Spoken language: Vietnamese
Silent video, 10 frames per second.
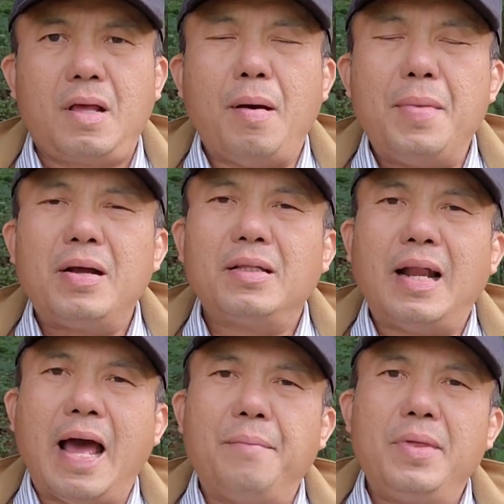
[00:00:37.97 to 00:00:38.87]
Các bạn biết người ta
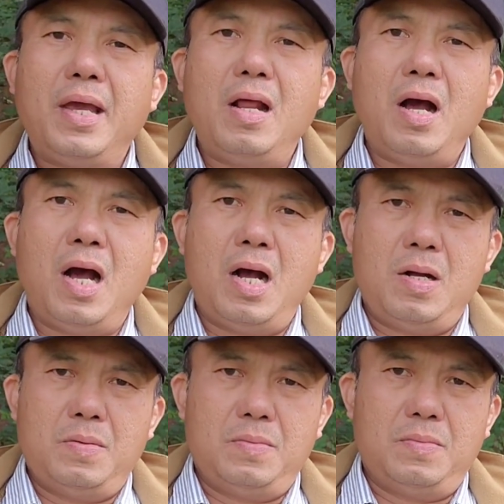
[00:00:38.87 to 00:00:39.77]
làm gì đó
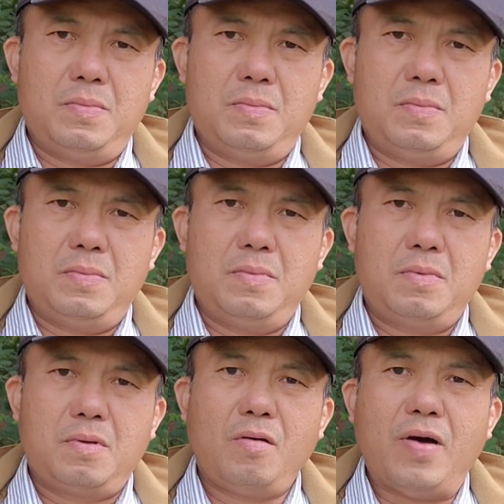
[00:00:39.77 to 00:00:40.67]
không?
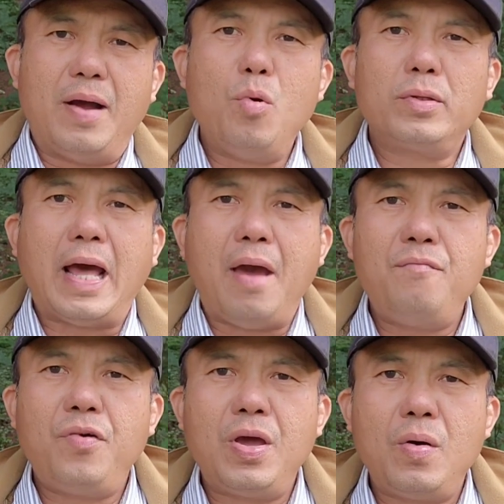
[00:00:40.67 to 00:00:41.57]
Có phải mua tan
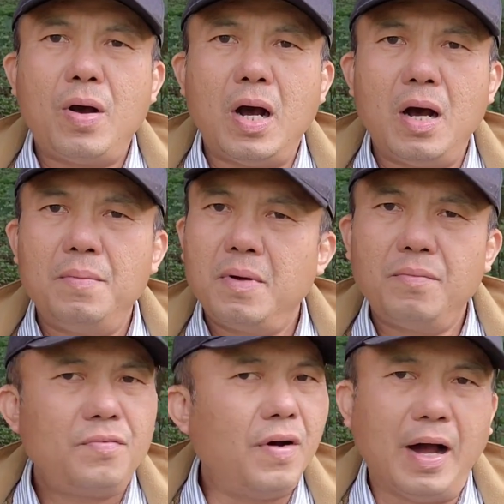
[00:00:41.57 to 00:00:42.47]
phiếu không?
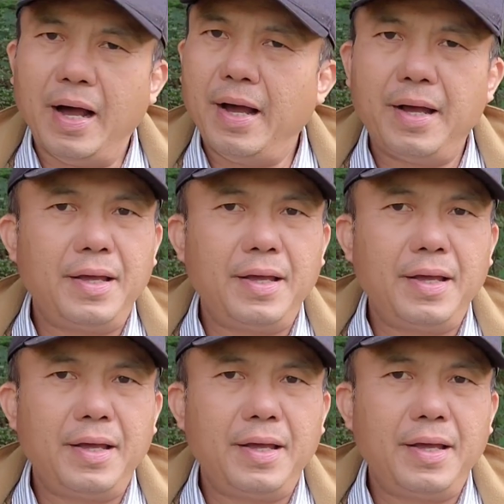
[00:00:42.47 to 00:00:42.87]
Không phải